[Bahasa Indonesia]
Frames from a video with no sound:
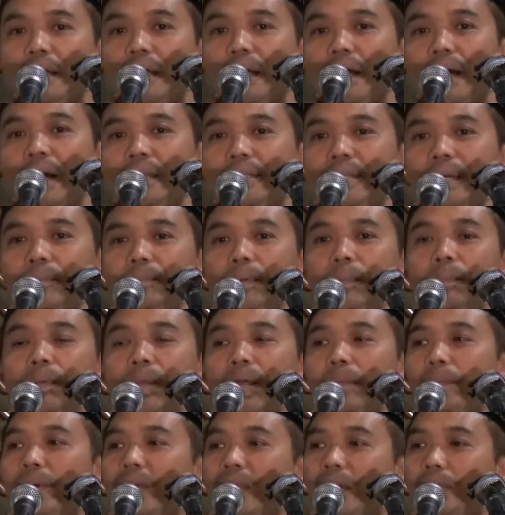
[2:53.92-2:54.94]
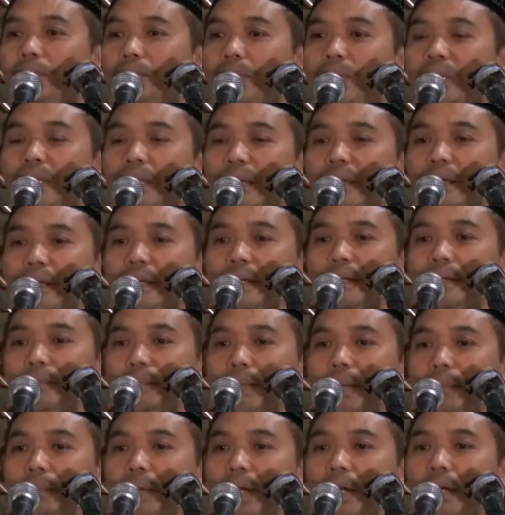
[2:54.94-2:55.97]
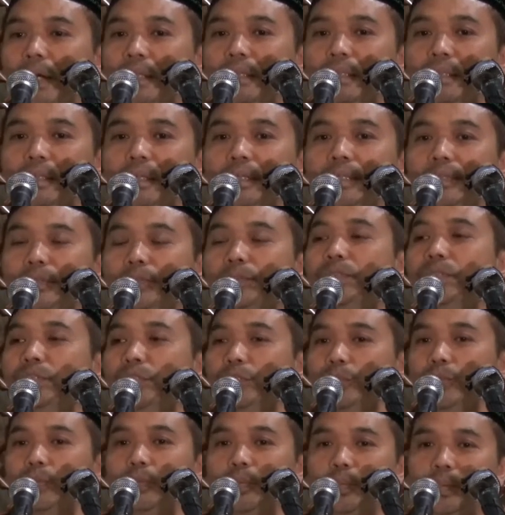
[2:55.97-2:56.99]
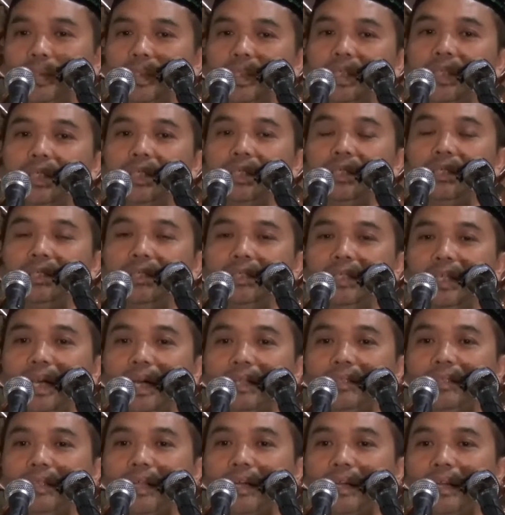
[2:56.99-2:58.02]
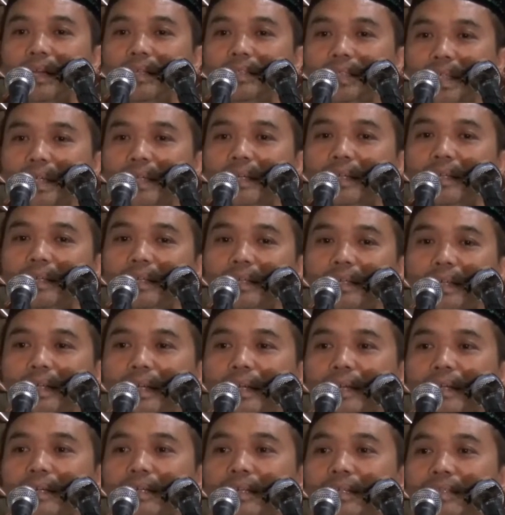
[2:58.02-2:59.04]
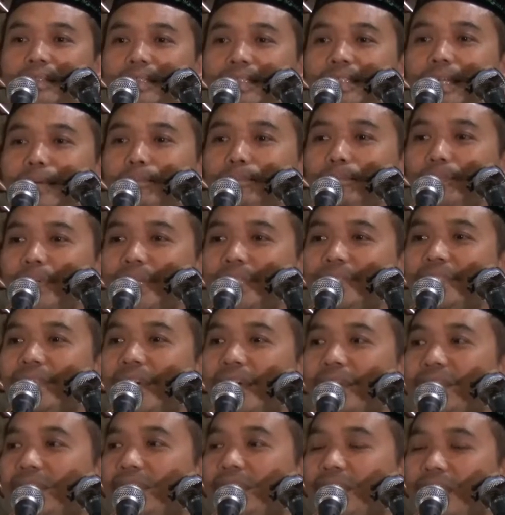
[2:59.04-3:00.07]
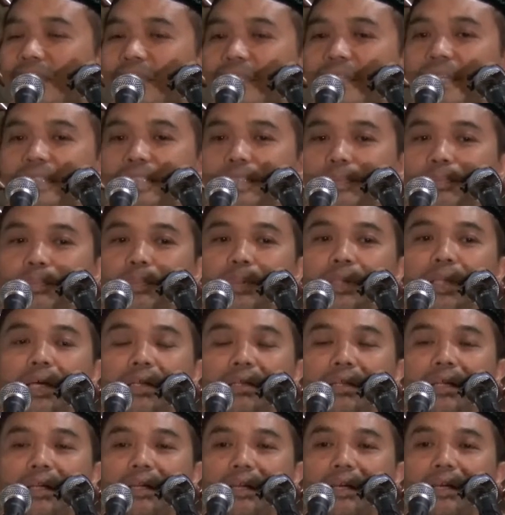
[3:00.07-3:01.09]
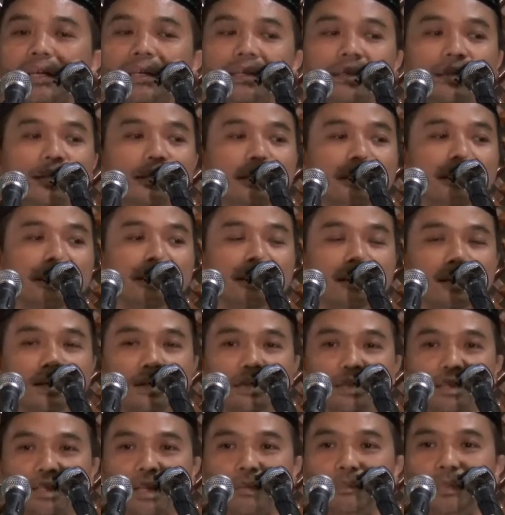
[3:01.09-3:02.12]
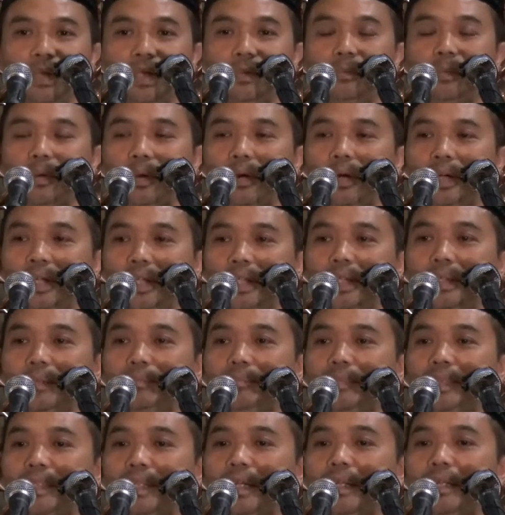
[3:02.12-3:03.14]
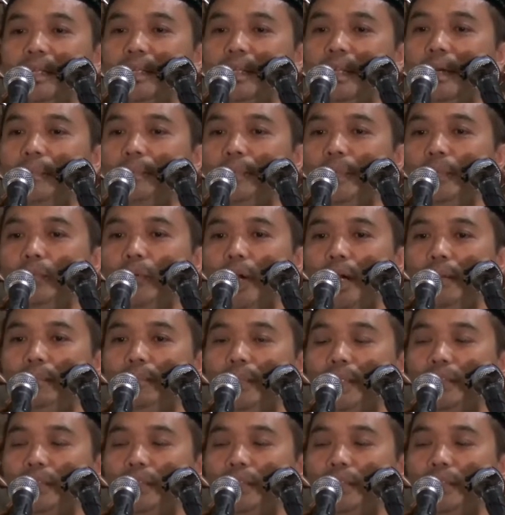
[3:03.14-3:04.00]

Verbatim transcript: ada beberapa nabi yang memang Allah tunjuk ya. Di antaranya yang sampai saat ini kita sebut adalah Nabi Ibrahim dan Nabi Muhammad